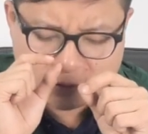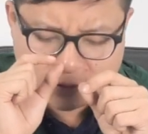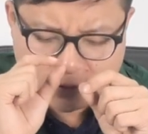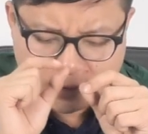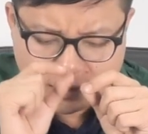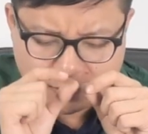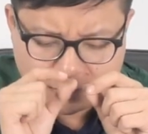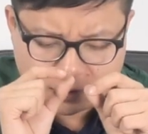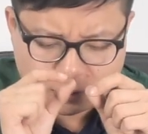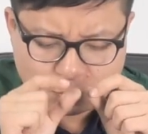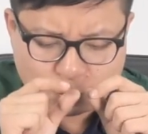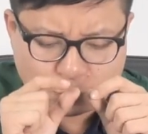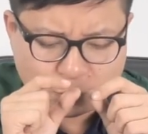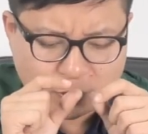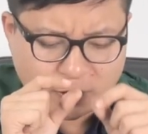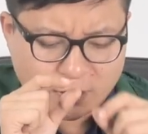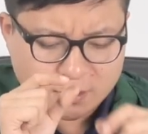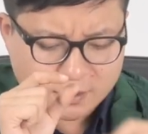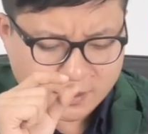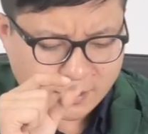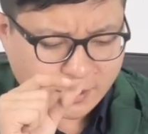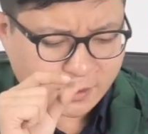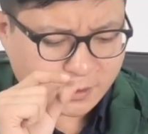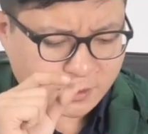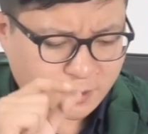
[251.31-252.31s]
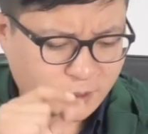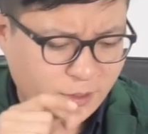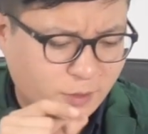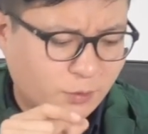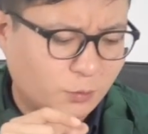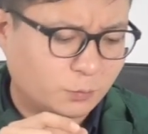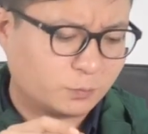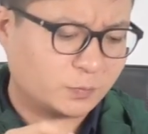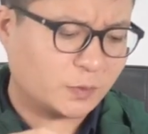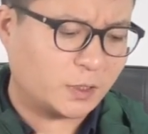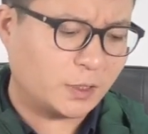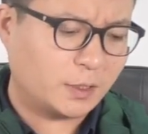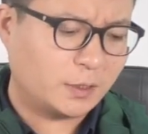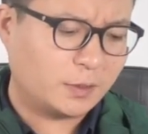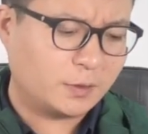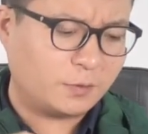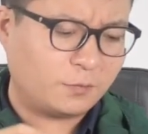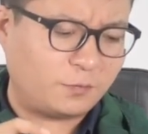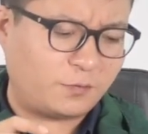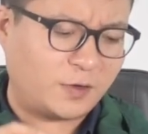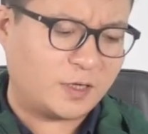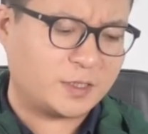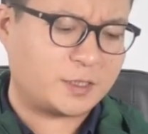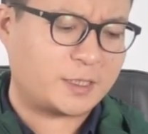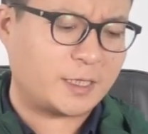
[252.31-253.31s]
一直缺的这个金融的
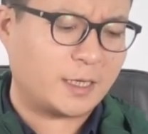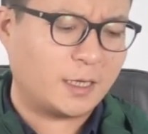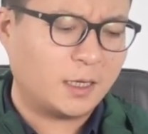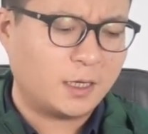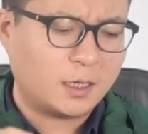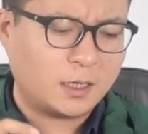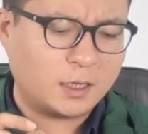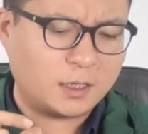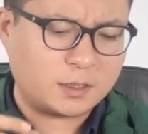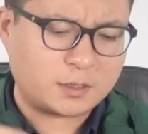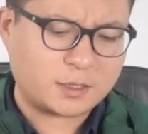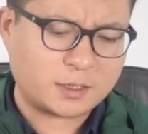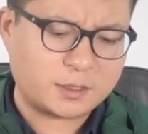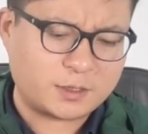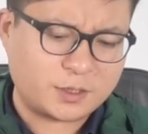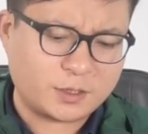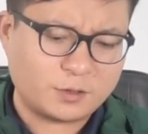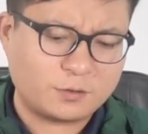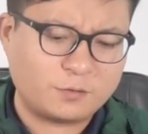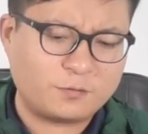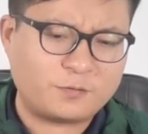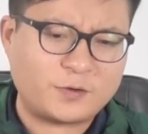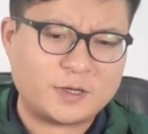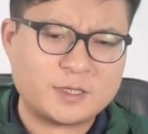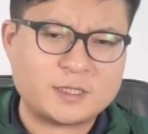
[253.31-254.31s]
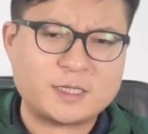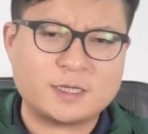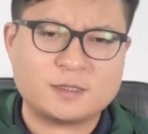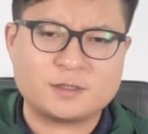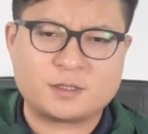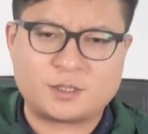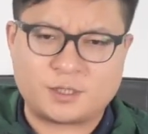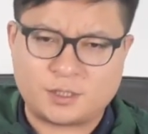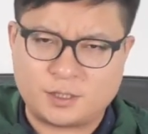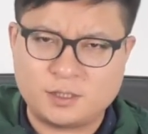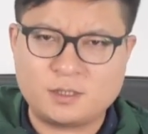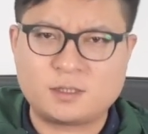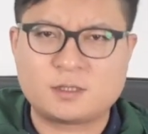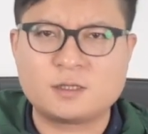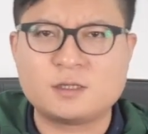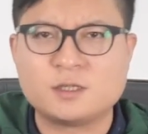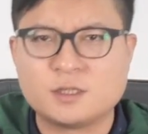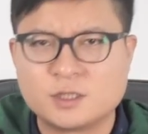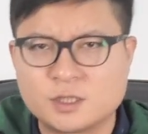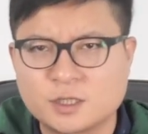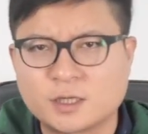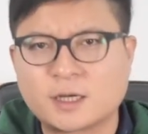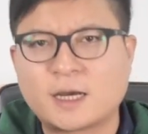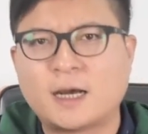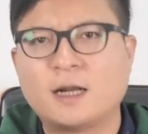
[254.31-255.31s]
方向，而这个金融方向其实
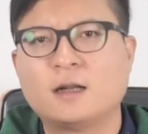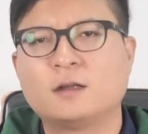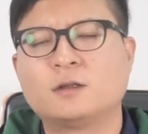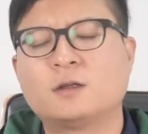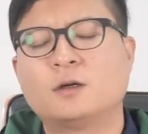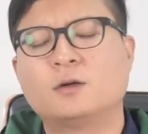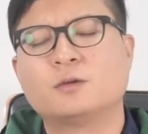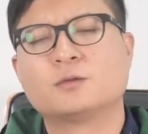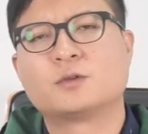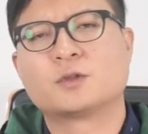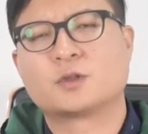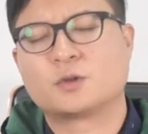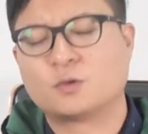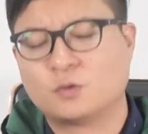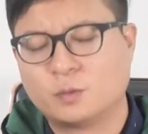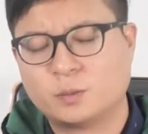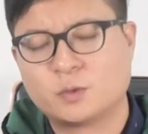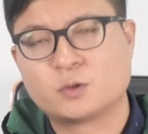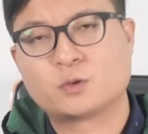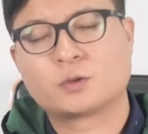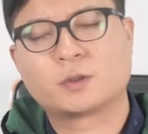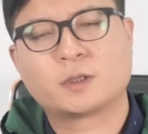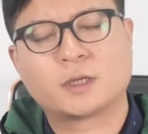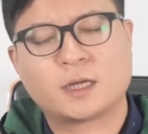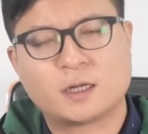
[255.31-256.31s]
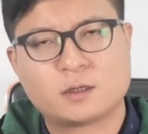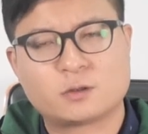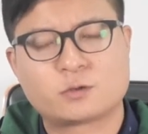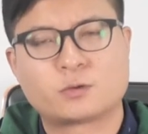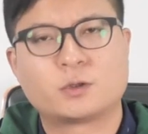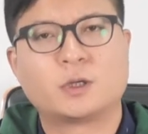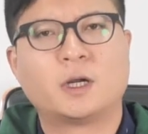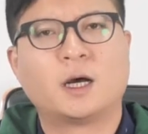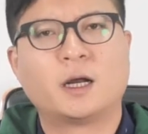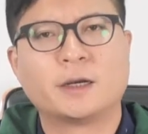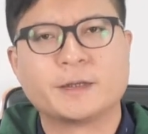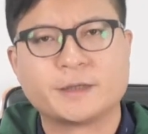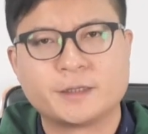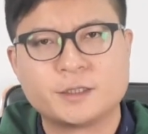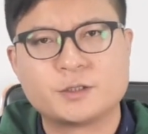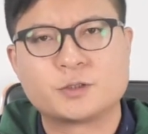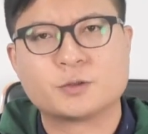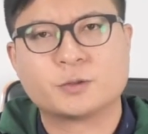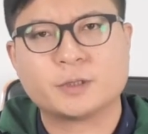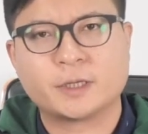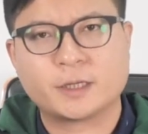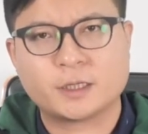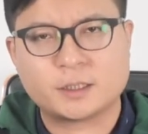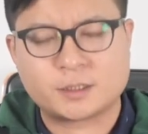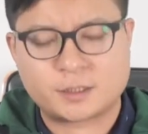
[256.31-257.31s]
已经开了头，就是我们刚刚说的二零一
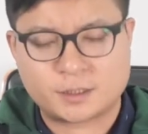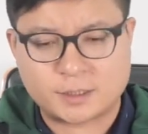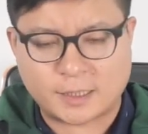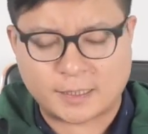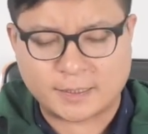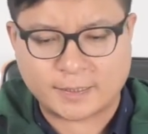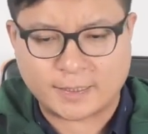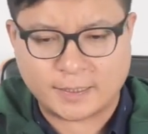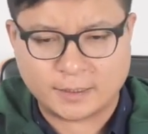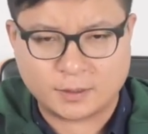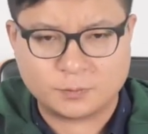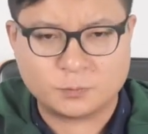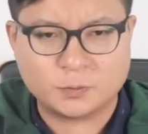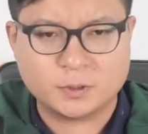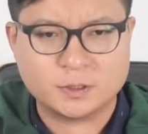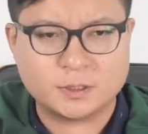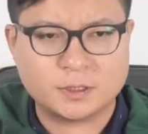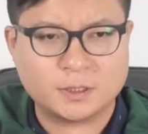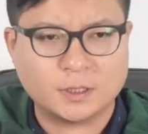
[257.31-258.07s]
九年的香港的问